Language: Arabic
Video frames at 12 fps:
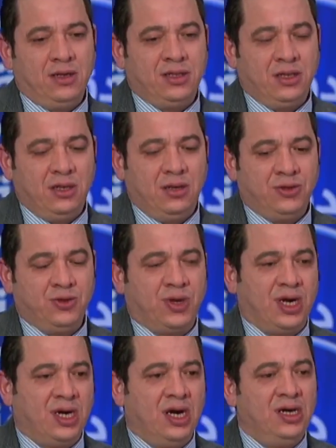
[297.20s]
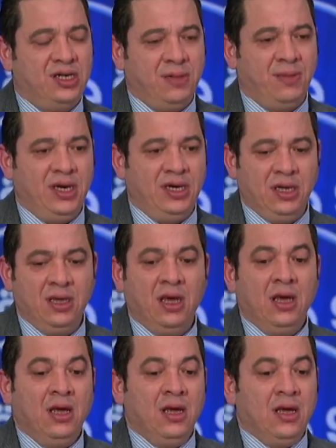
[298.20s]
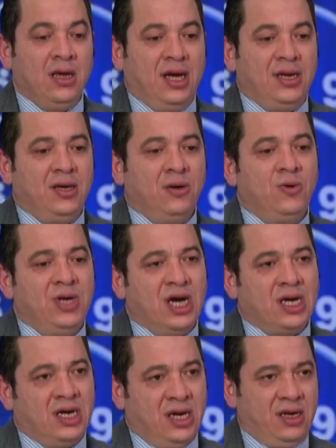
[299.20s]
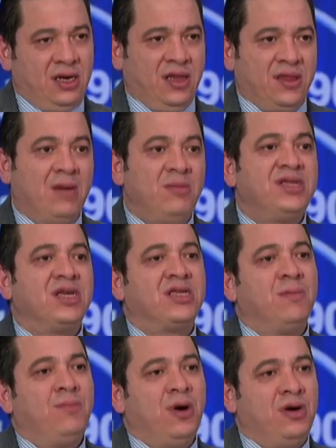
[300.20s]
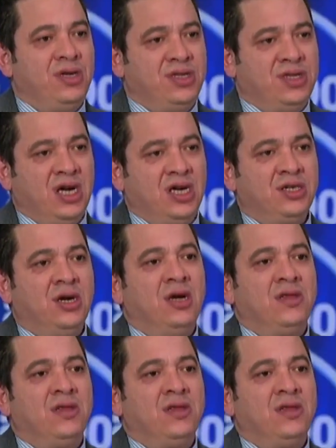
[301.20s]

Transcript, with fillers: الشركاء الاجتماعيين يعني هناك يعني نظام لتتبع الانتاج